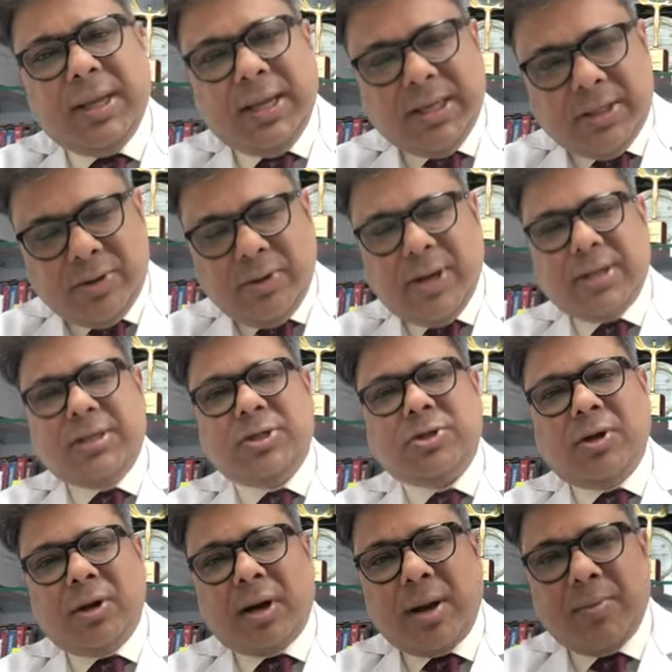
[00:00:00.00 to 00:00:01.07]
এটিও একটি
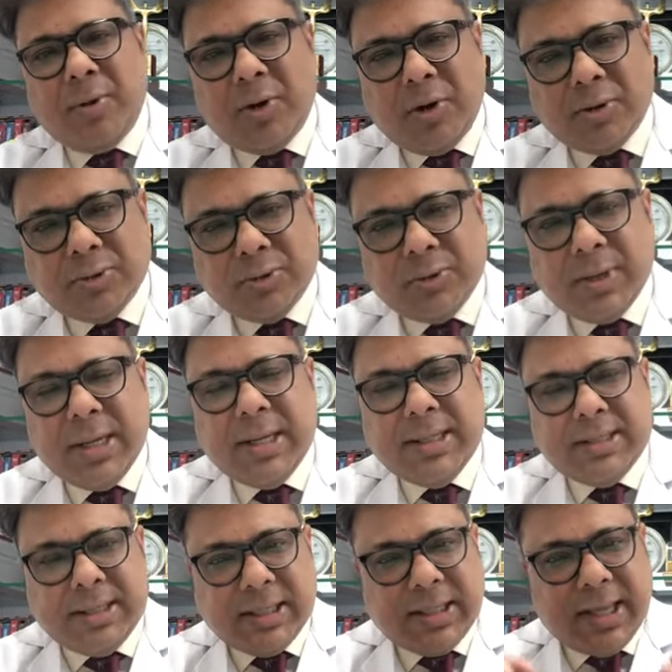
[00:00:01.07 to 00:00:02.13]
সংক্রামক অসুখ
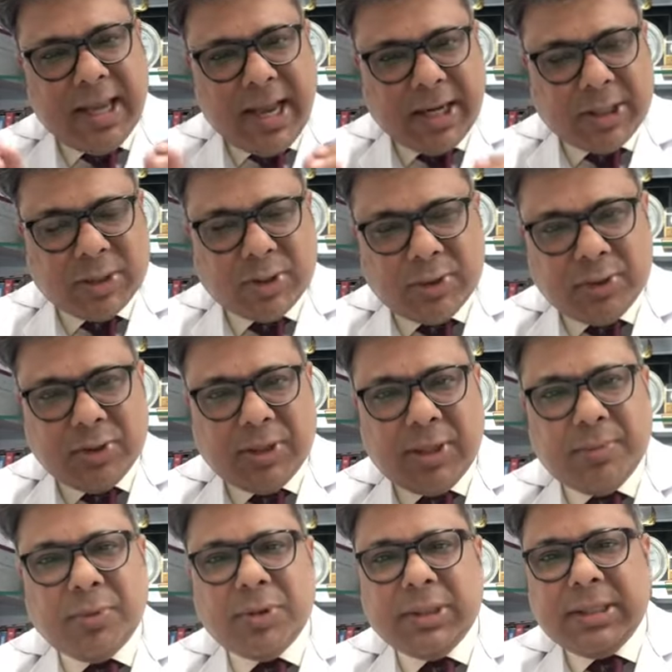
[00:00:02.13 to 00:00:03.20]
যাতে একশো জনের
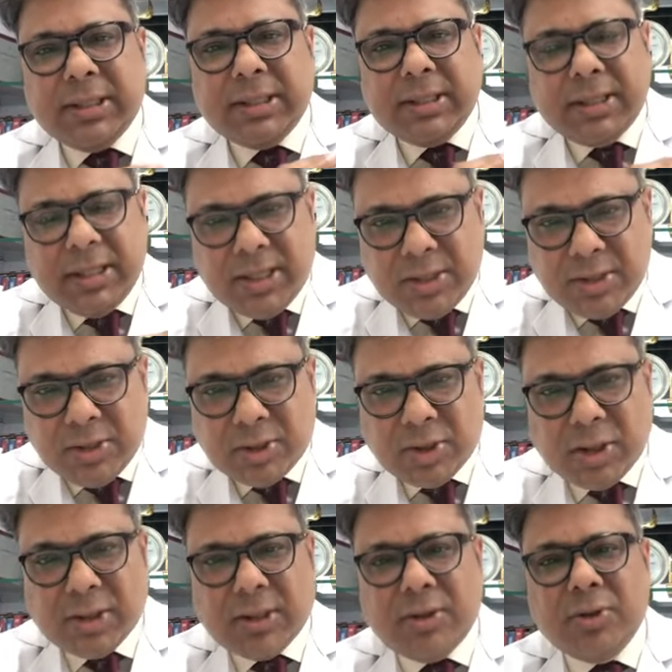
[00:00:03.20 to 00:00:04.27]
মধ্যে
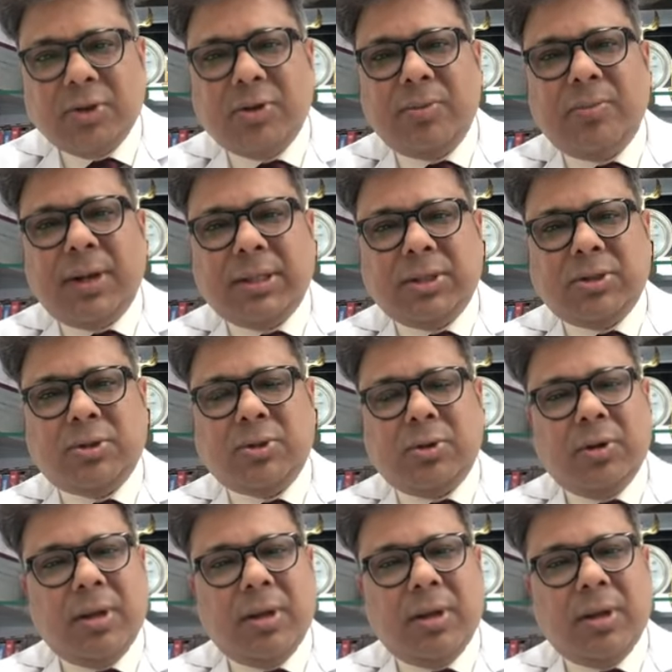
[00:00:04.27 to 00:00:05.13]
তিনশো জন মাত্র